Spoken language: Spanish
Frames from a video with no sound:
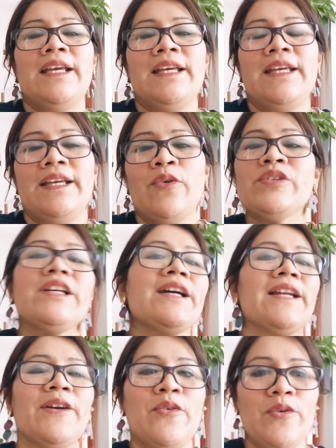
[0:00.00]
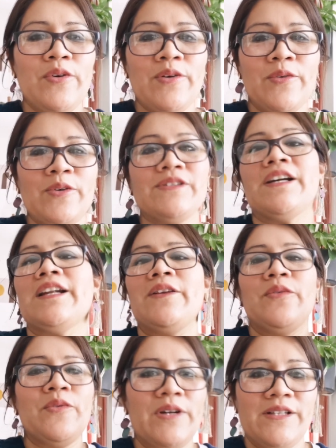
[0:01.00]
eh, o Sacre Corps o
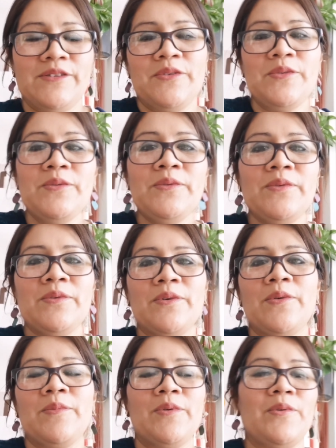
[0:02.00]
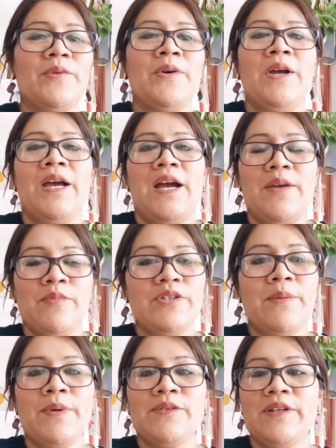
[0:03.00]
Sagrado Corazón, como hay
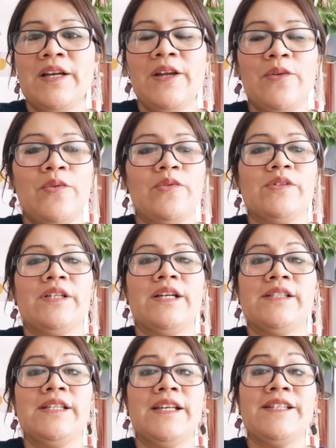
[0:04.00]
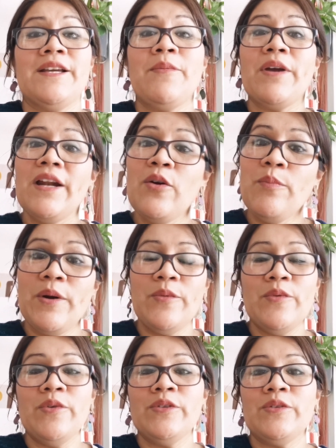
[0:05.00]
muchas personas que lo conocen así. Así que voy a ir a comprar
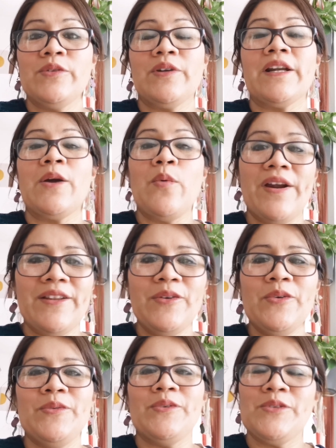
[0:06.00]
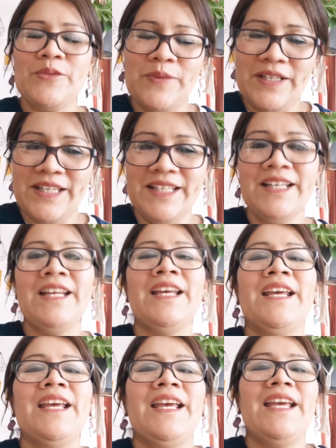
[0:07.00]
unos recuerdos, unos souvenirs.
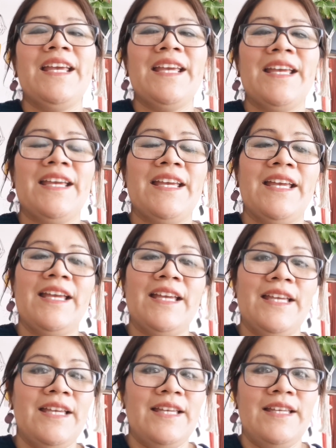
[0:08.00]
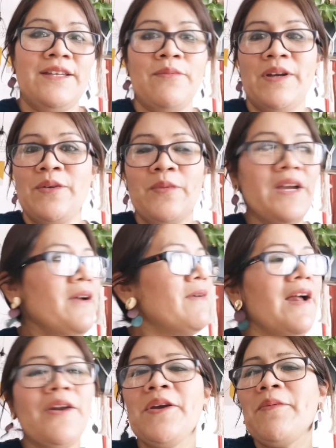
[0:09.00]
Eh, y bueno, voy a
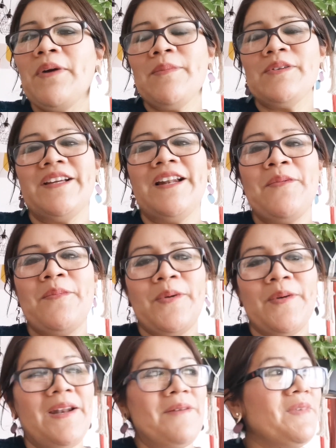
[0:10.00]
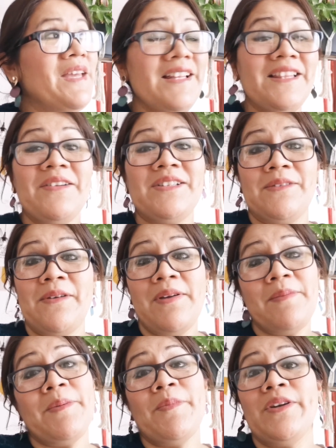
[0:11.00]
llevarlos y voy a mostrarles un poco el ambiente. Se va a
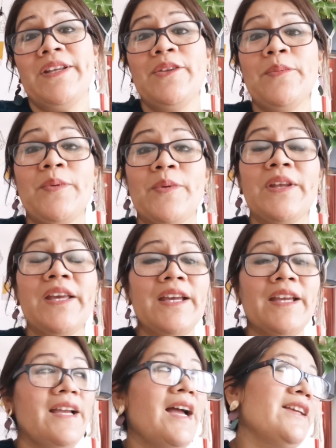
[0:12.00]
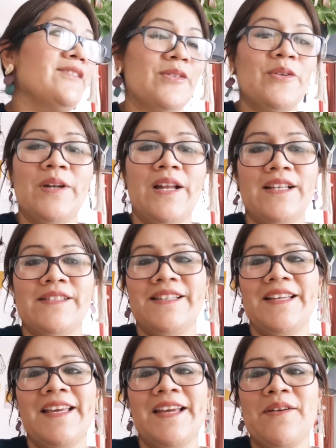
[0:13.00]
ver bien bonito porque hay sol. Así
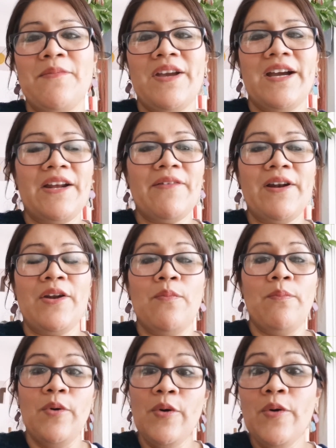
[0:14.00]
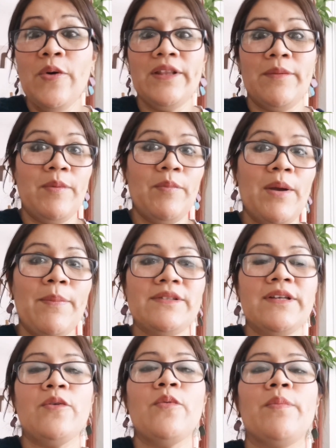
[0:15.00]
de que voy a grabarles un poco y también voy a
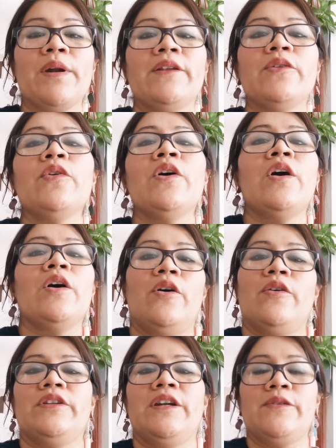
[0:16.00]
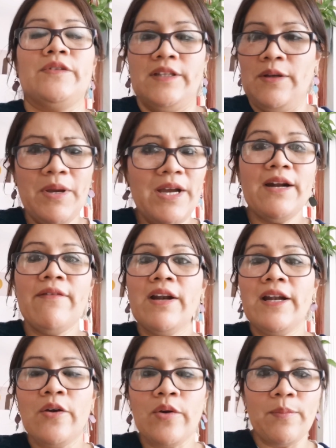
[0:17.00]
pasar comprando otras cositas. Voy a
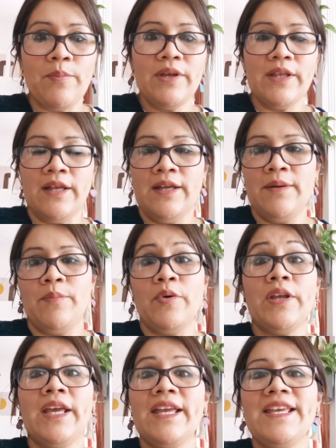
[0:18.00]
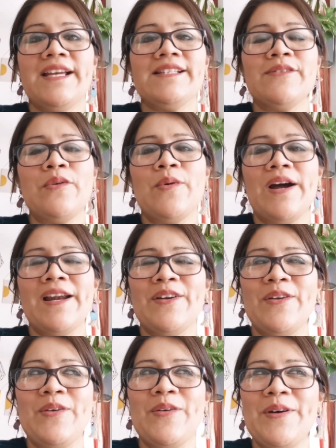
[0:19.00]
grabarles lo que pueda. Porque allí en ese lugar
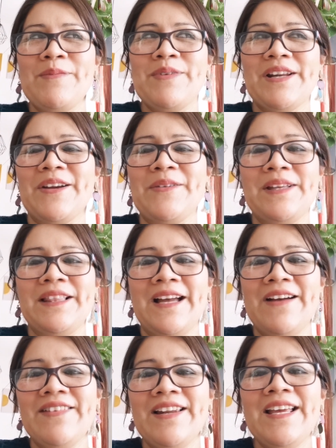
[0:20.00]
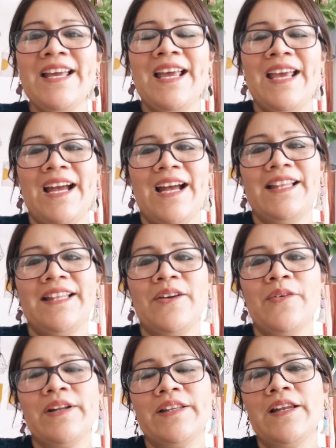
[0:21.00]
no es muy recomendable andar con el